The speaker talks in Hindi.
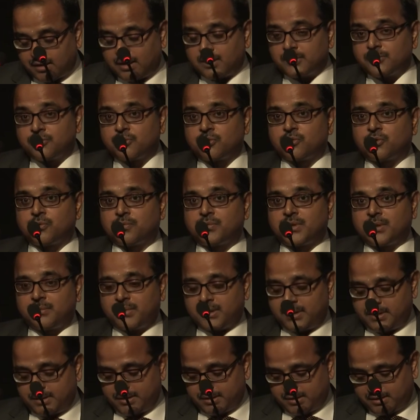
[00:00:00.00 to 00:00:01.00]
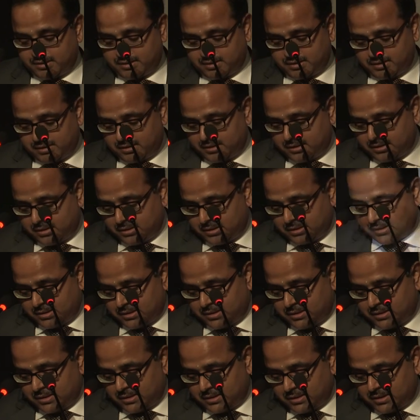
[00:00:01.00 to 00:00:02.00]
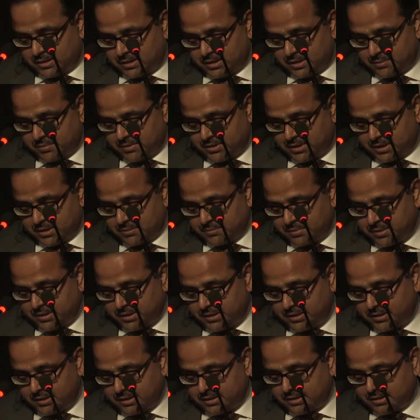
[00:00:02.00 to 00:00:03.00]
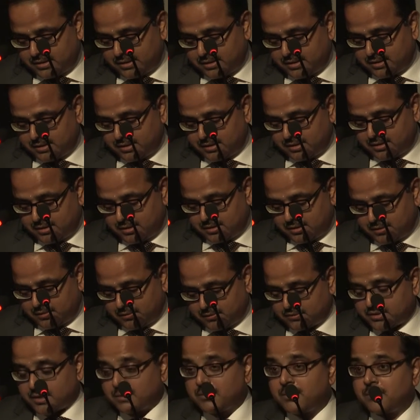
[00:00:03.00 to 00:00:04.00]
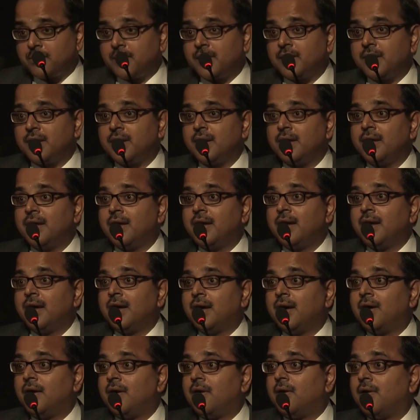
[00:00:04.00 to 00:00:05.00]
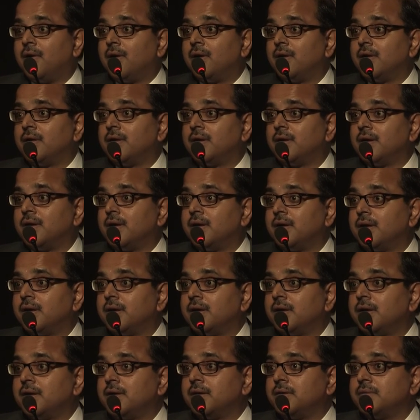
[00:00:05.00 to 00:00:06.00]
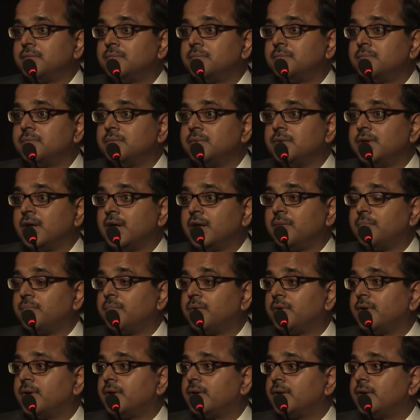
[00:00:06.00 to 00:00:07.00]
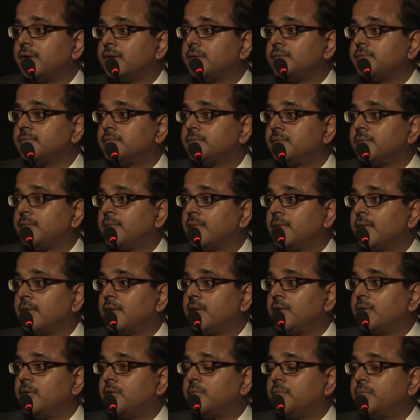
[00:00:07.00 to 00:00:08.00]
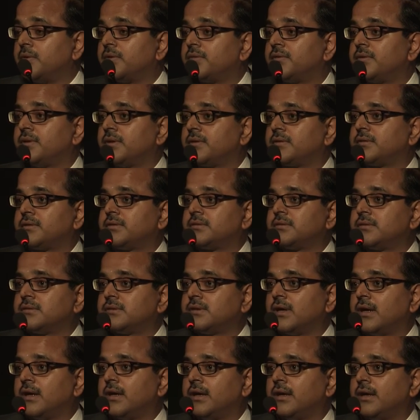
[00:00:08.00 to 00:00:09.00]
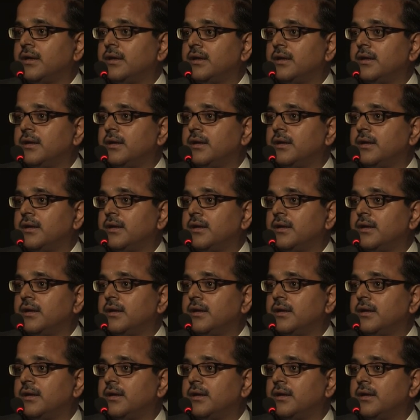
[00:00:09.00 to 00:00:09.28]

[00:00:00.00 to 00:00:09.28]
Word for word: अंशु गुप्ता भाई अमिताभ भाई उसामा भाई और यहाँ पर उपस्थित सारे